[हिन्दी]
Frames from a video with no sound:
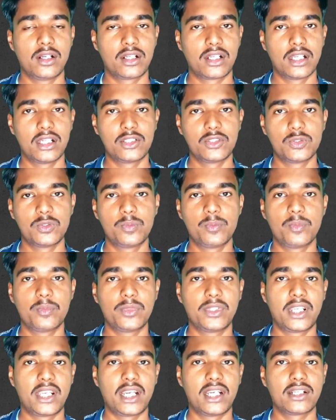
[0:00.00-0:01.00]
का जो
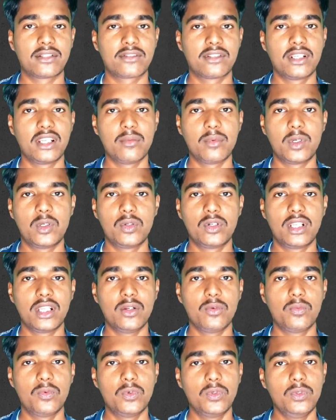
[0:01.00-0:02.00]
ट्रांजेक्शन अमाउंट है
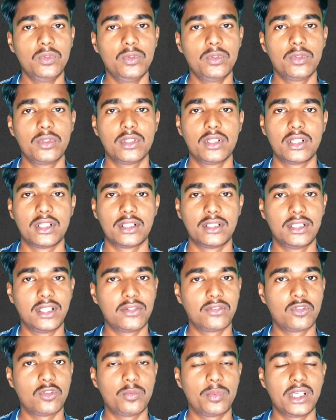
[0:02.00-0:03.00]
वो
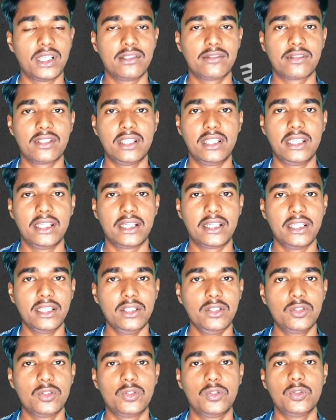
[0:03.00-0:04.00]
दस रुपये से लेके
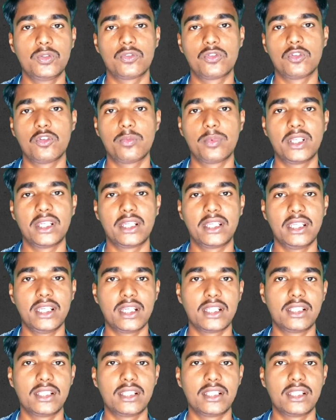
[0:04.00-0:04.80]
दो सौ रुपये के